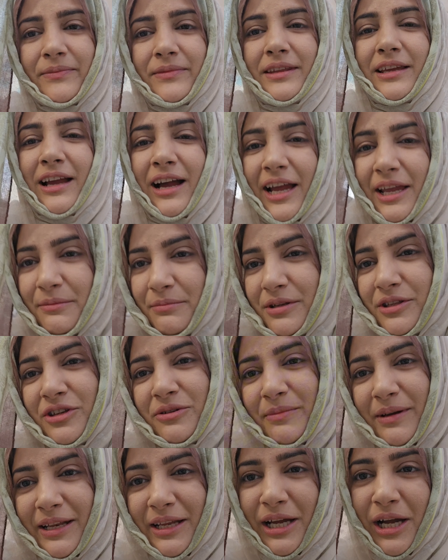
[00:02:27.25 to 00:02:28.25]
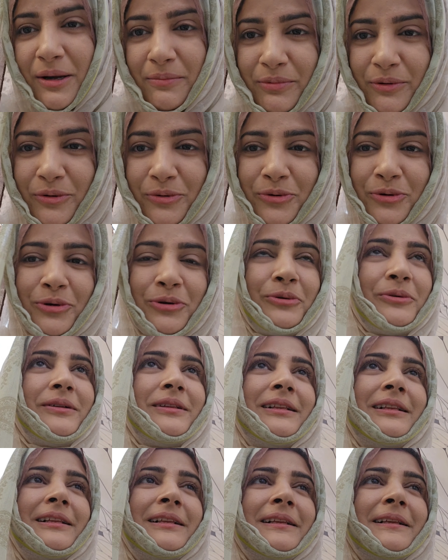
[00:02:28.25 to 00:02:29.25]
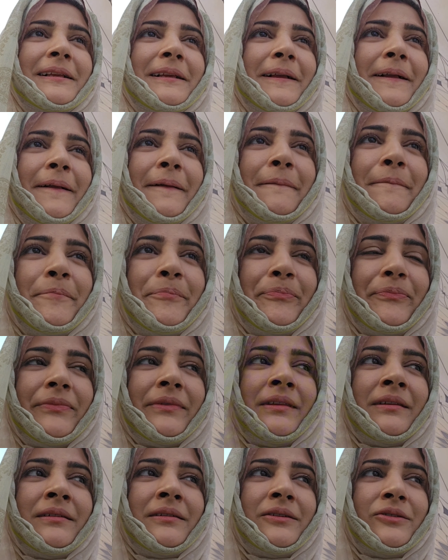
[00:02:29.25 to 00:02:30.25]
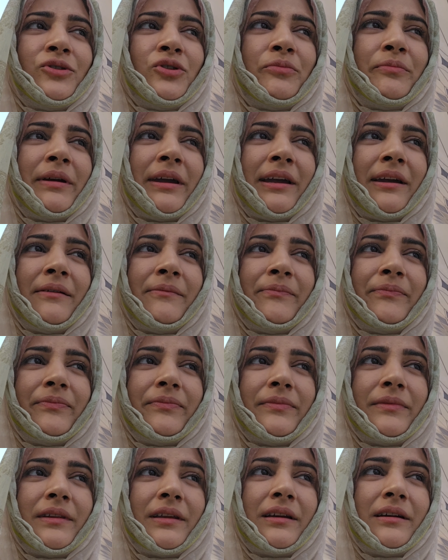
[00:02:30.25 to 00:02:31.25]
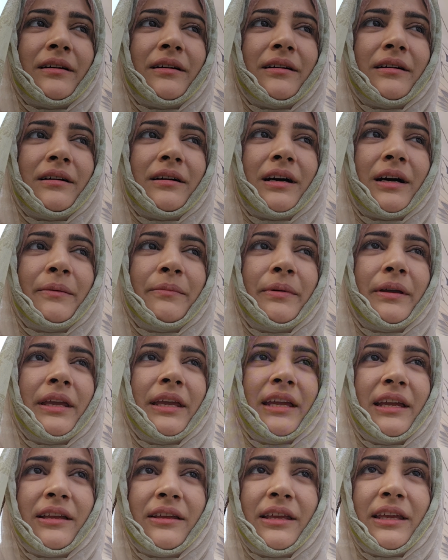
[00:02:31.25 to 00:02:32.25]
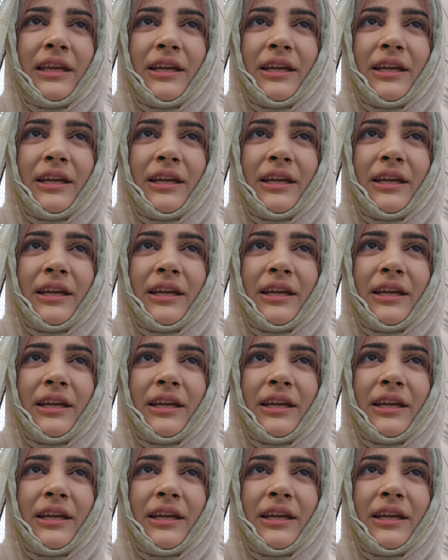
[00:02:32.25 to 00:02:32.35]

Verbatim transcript: दिखाई भी थी मैंने आप लोगों को तो मैं अब एक